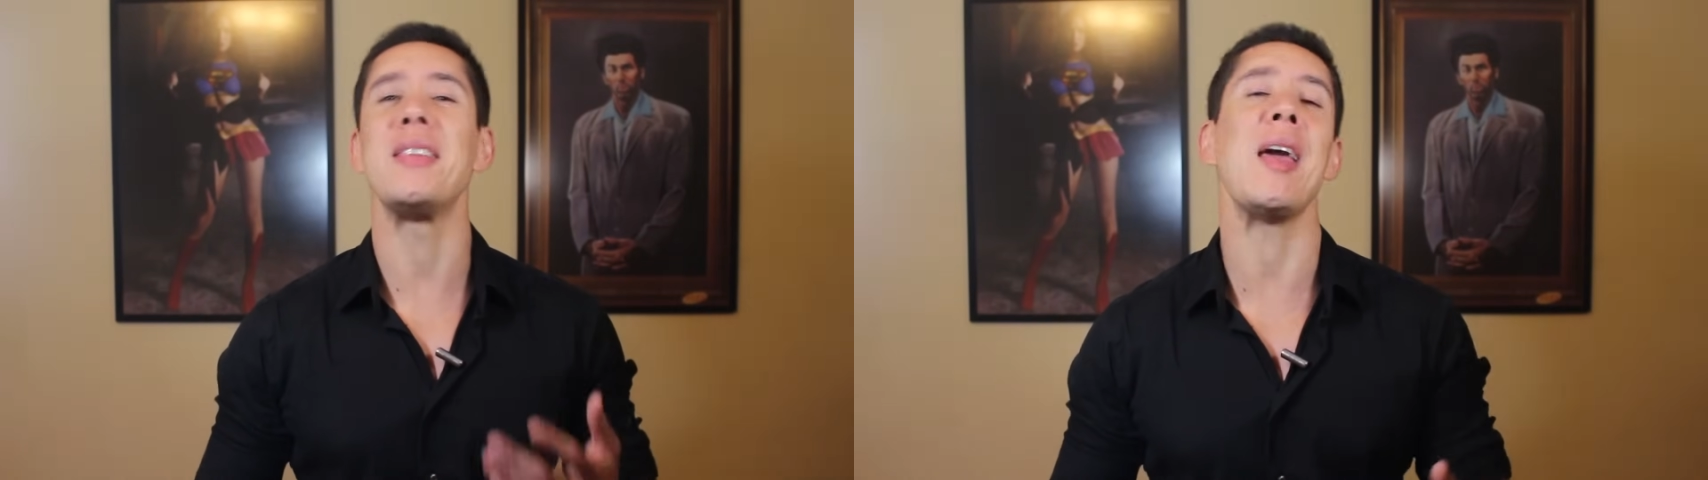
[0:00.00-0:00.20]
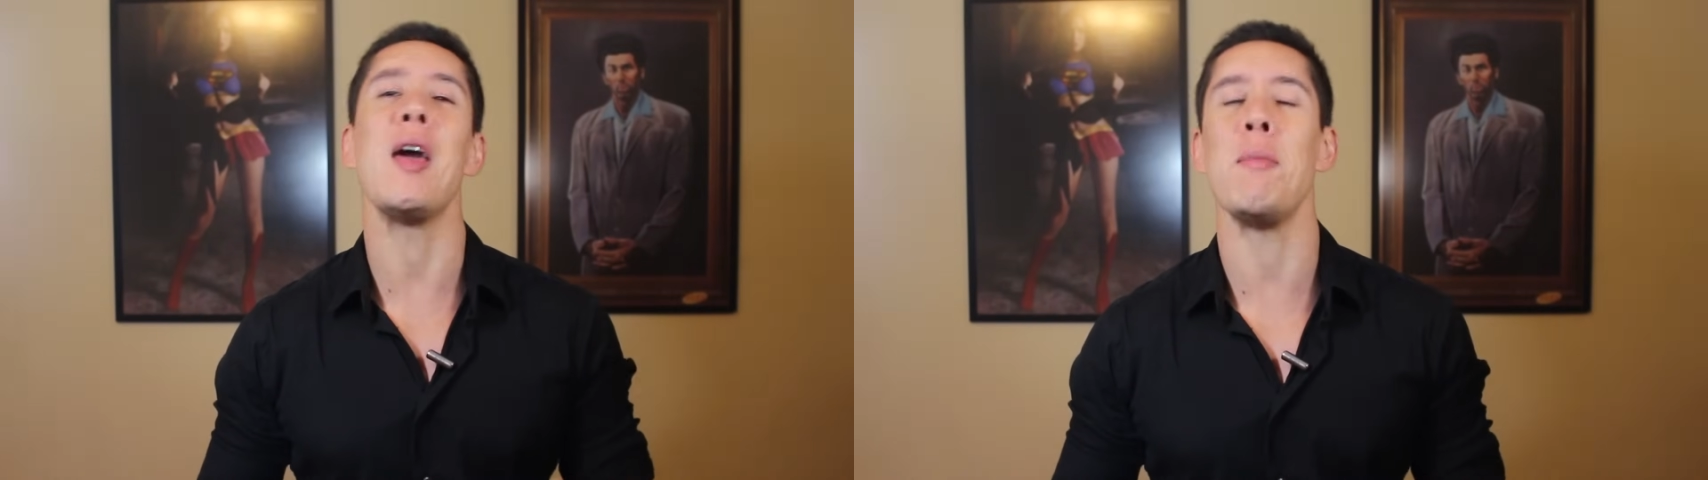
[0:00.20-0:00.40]

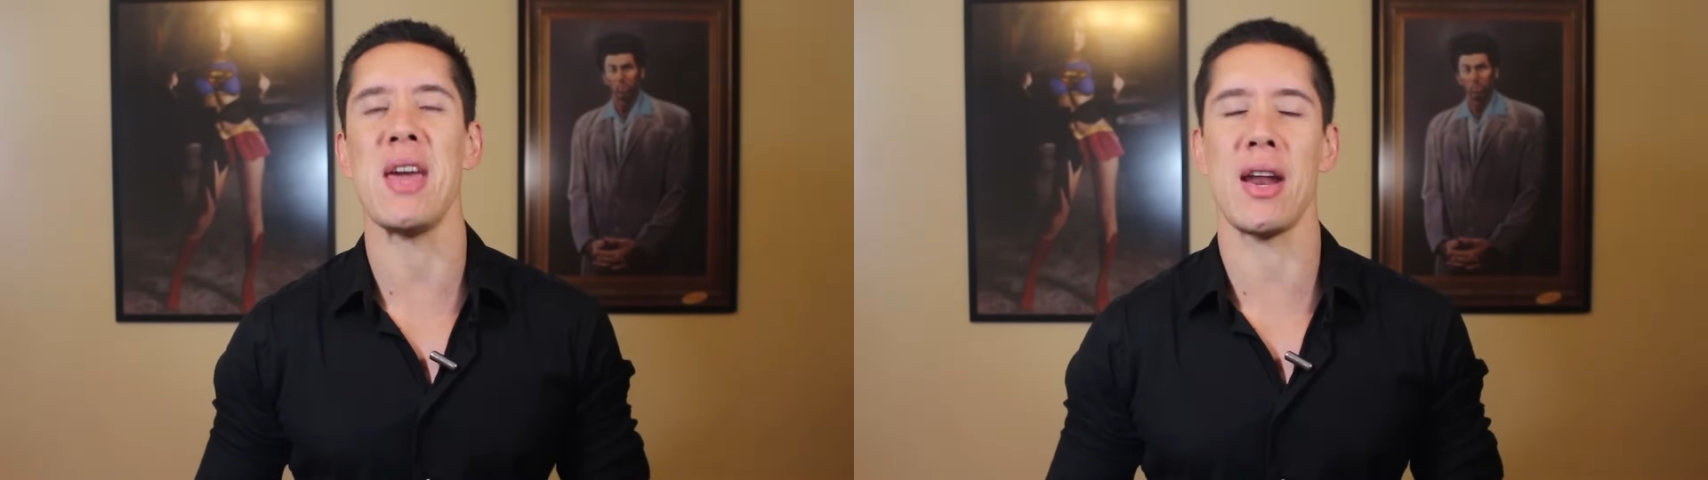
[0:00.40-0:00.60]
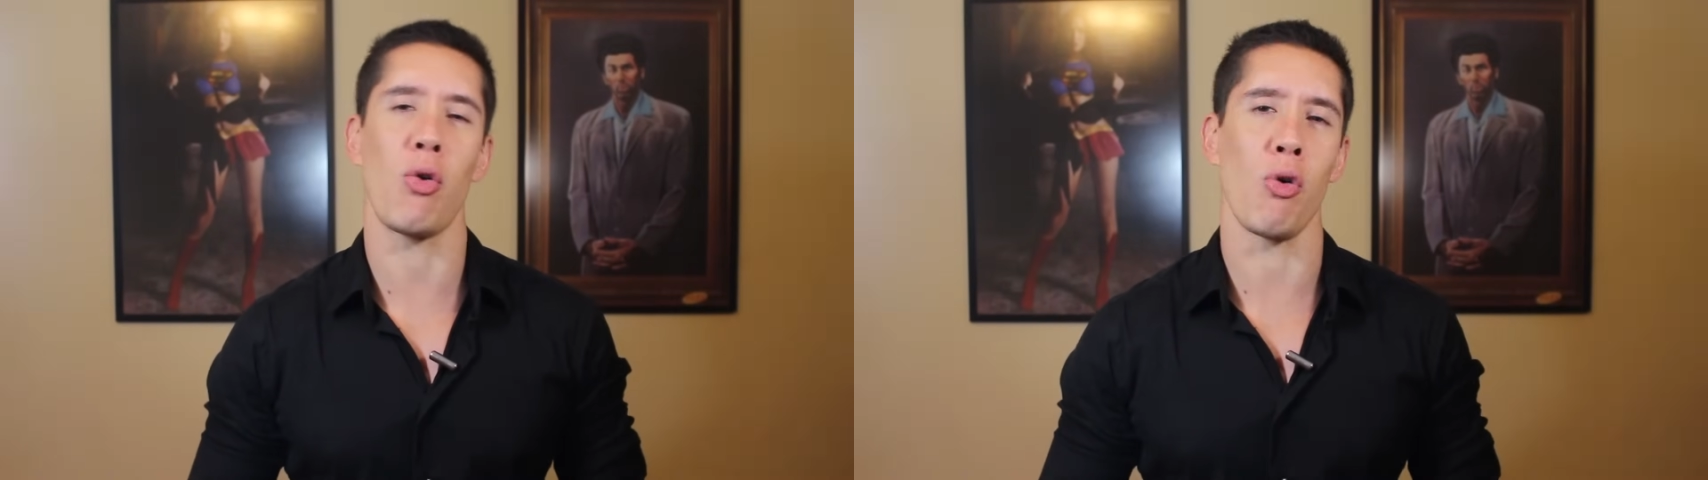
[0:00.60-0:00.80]

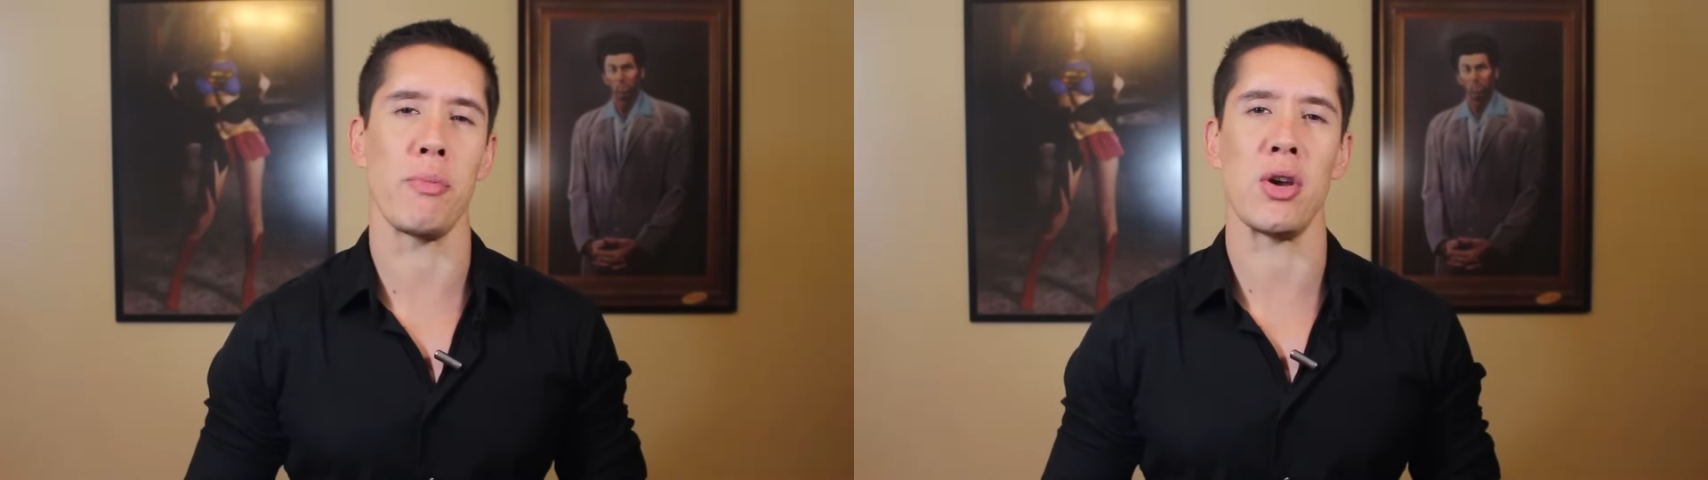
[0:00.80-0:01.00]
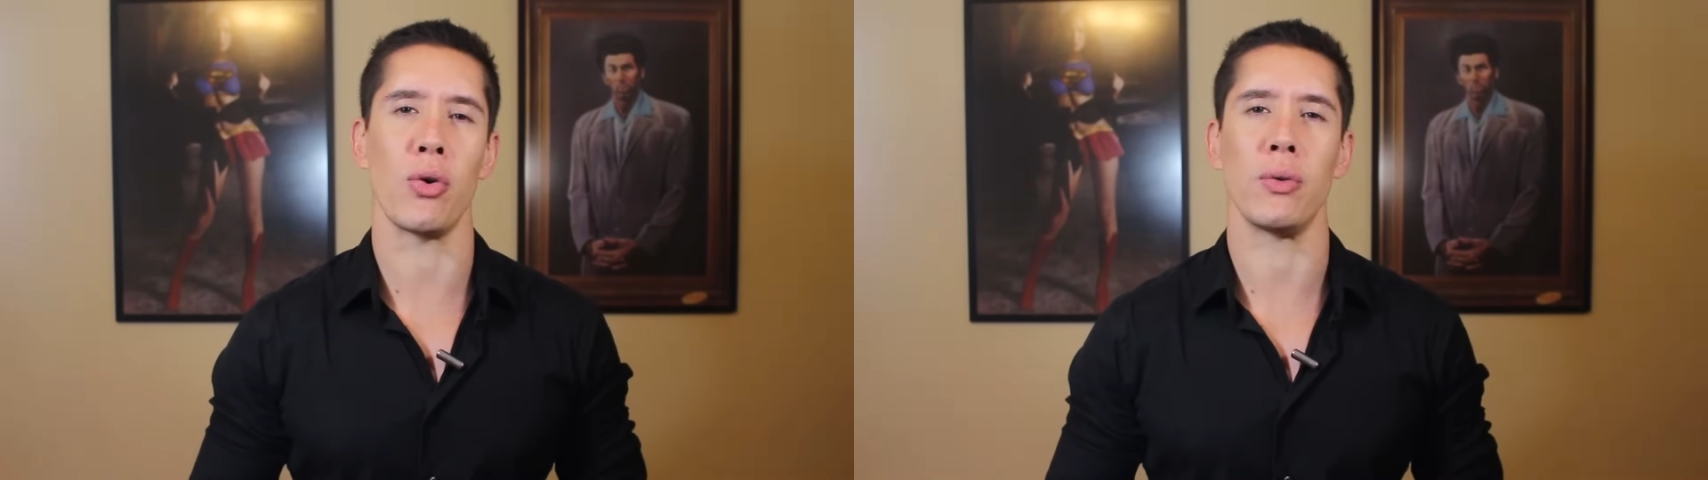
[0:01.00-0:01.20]
termina
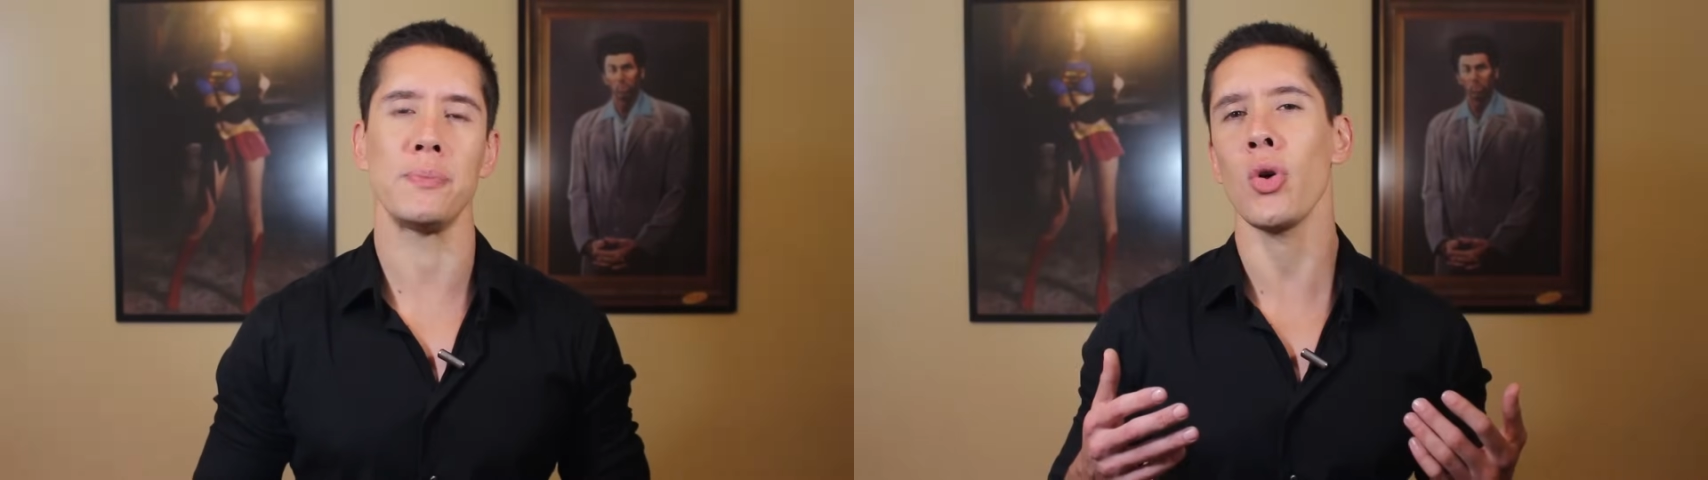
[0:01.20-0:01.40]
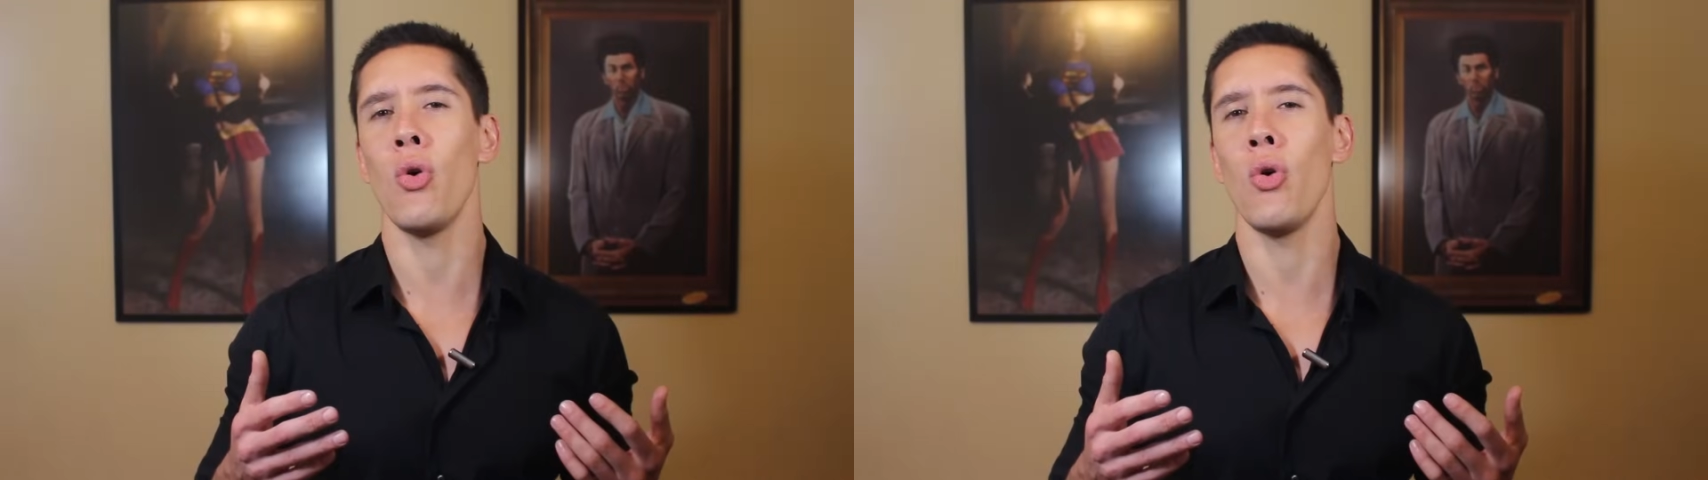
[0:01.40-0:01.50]
comigo,